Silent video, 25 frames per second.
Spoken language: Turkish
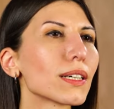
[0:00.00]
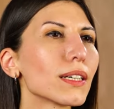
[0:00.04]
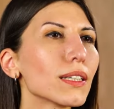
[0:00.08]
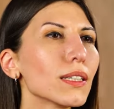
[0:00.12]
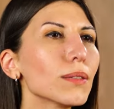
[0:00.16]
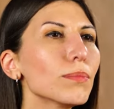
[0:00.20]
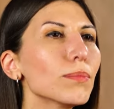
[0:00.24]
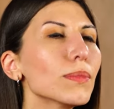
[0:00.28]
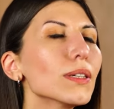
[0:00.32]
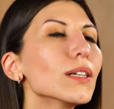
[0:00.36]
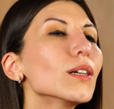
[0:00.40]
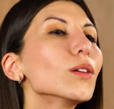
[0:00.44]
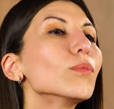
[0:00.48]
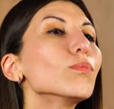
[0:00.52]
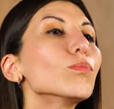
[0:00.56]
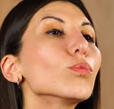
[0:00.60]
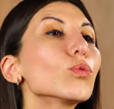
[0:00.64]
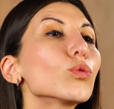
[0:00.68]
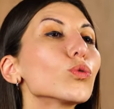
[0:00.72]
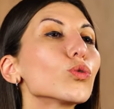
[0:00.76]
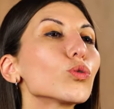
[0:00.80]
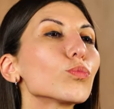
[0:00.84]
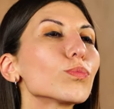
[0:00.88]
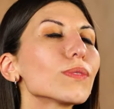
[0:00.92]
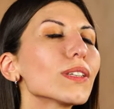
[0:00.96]
bakalım.
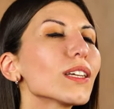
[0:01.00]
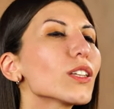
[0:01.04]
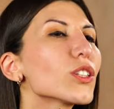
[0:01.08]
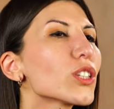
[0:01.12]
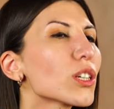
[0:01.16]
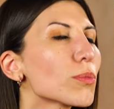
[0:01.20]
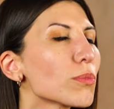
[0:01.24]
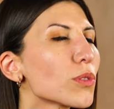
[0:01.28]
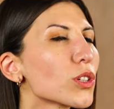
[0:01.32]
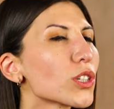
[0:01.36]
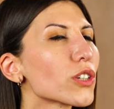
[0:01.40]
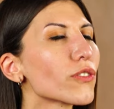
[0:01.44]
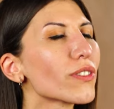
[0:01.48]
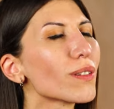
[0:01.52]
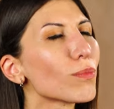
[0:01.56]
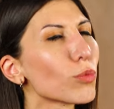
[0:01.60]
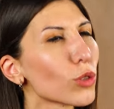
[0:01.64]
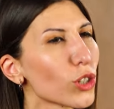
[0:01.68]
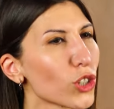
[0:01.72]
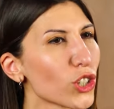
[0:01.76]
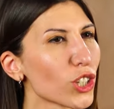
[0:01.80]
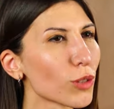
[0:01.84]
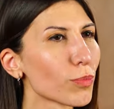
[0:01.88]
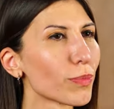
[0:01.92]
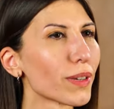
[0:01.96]
Bu grupta çamaşır ve
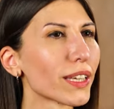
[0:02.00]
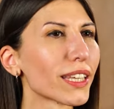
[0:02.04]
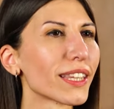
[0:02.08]
bulaşık